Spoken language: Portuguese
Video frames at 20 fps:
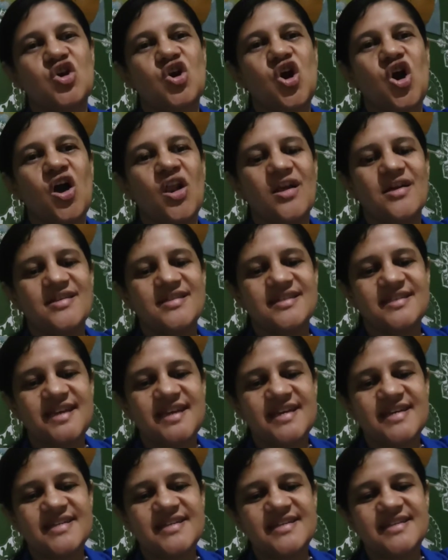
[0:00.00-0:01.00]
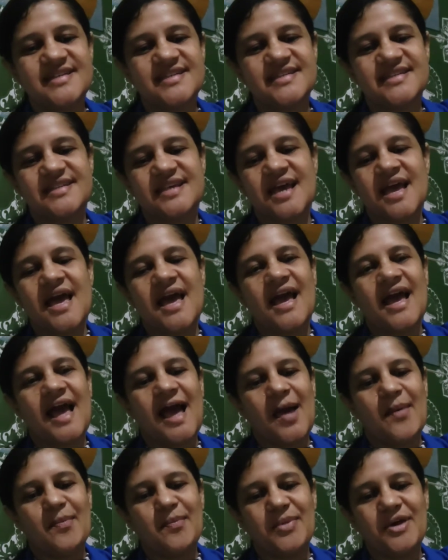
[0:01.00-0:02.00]
Colossenses,
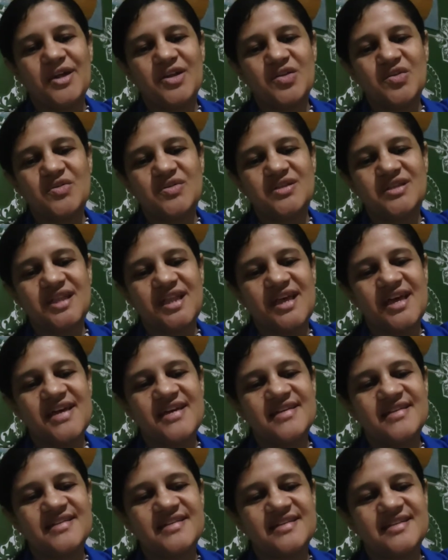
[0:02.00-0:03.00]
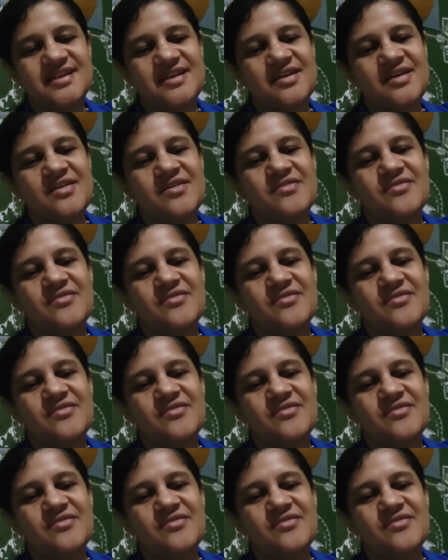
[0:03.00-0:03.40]
capítulo 3,